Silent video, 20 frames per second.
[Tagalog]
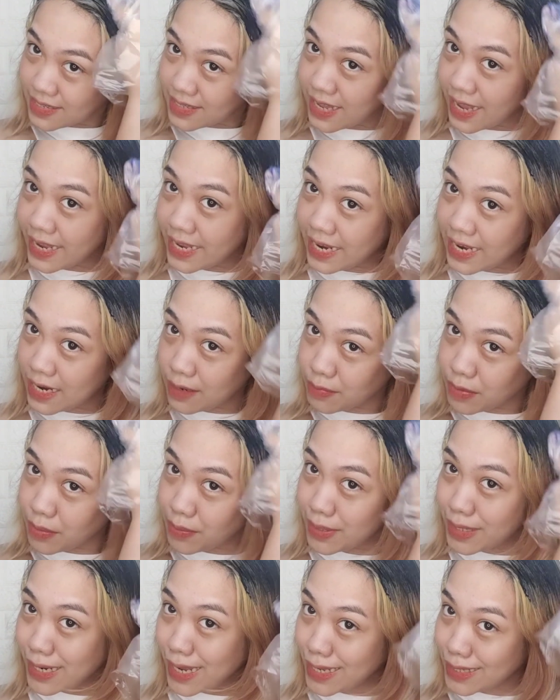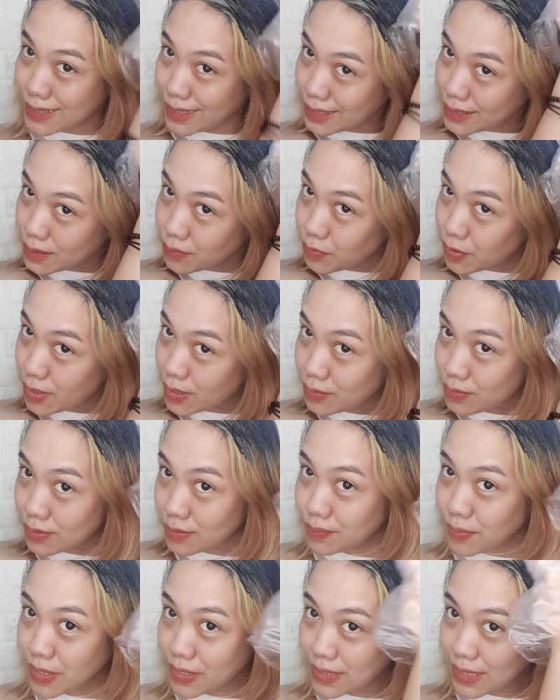Dahil alam naman natin, simula
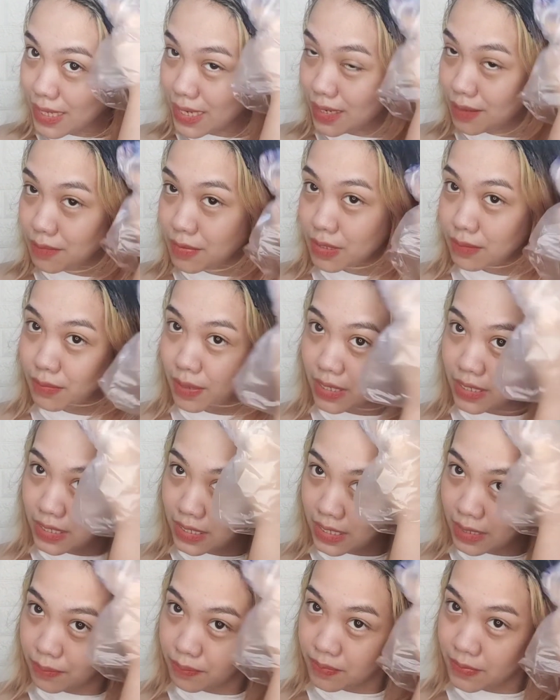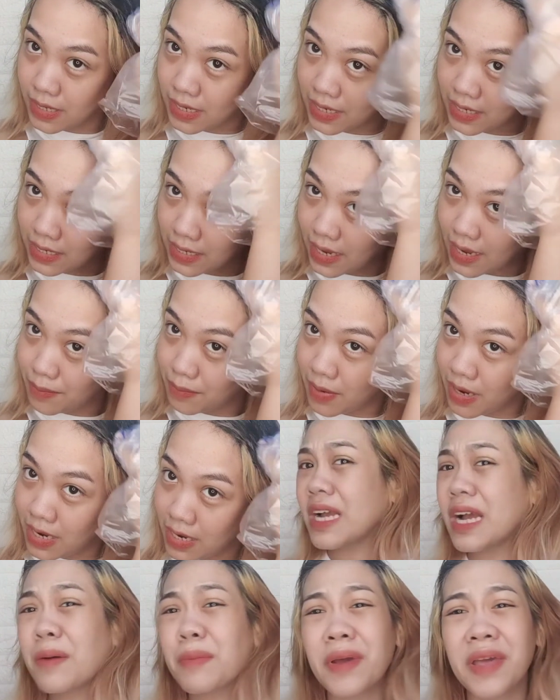nung pandemic, mahirap talaga
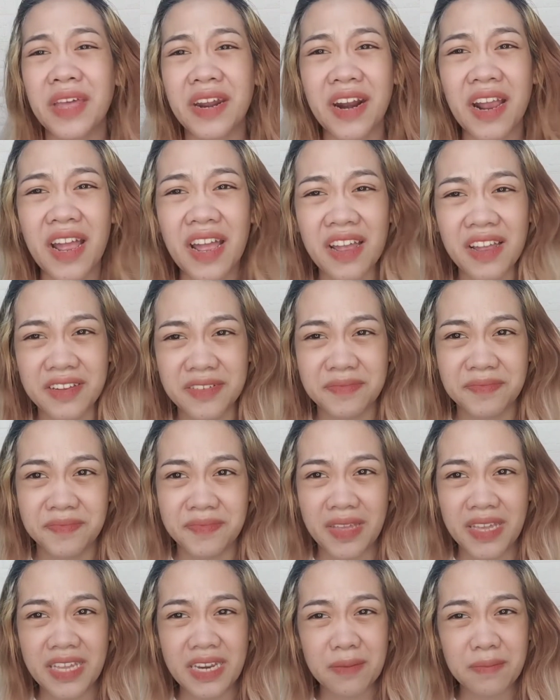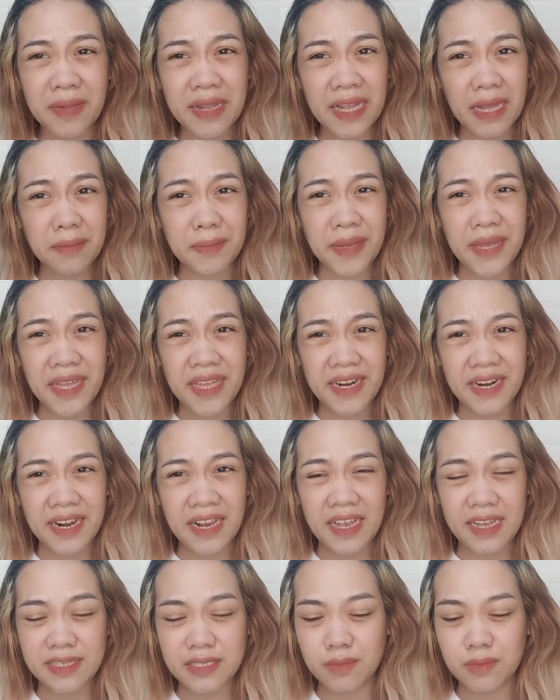magkapera. Mahirap magkapera.